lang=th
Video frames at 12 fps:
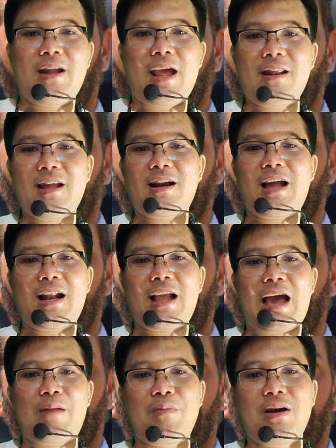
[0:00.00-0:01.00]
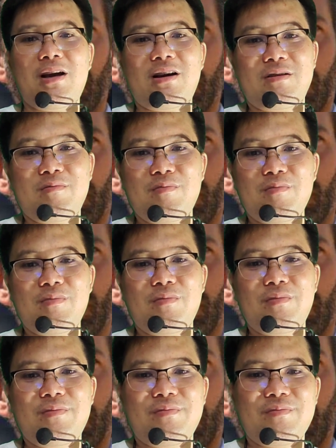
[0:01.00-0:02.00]
เน้นทางด้านการเมือง
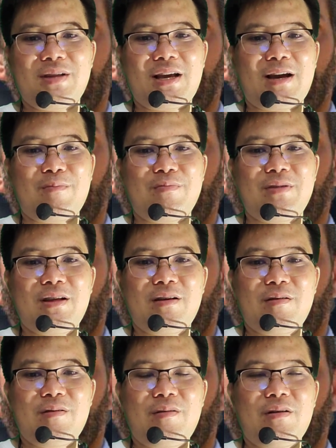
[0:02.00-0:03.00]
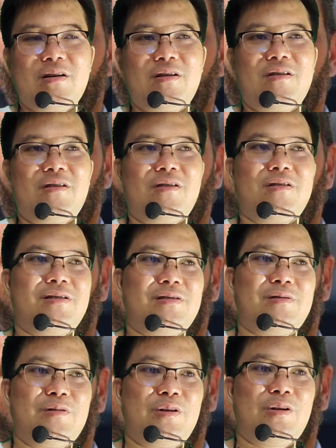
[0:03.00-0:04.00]
นะครับ ก็
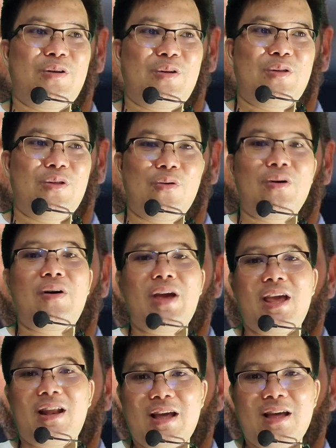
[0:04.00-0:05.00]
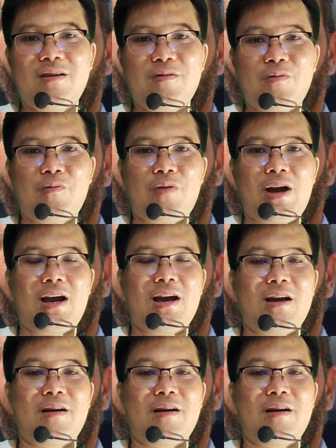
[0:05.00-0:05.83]
ดูเอาเองนะ ว่า